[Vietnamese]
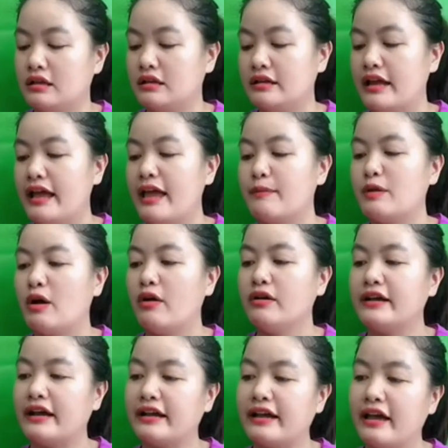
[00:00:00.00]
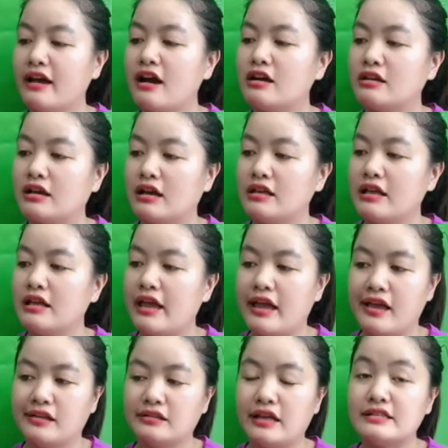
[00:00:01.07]
để em nói cặn kẽ hơn cho cả nhà
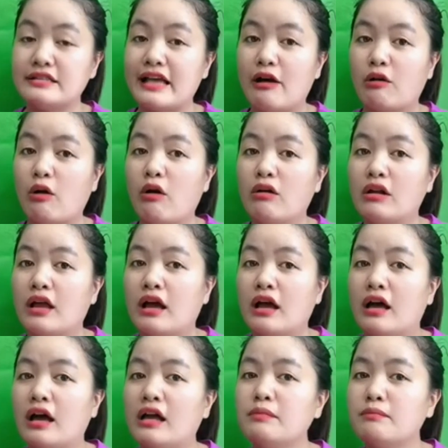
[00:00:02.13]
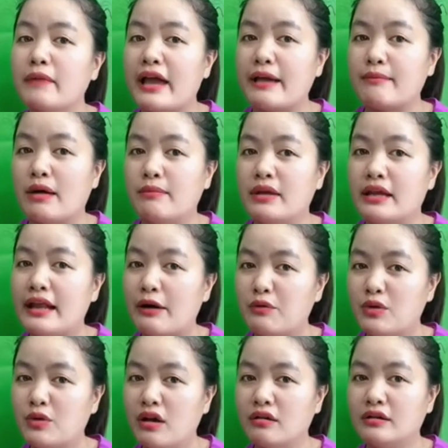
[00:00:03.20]
tại sao gọi là ít mang mà bị đau
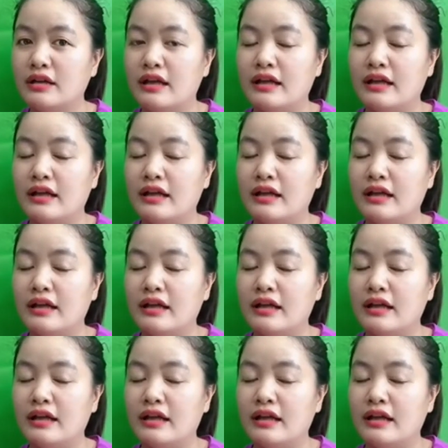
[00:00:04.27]
chân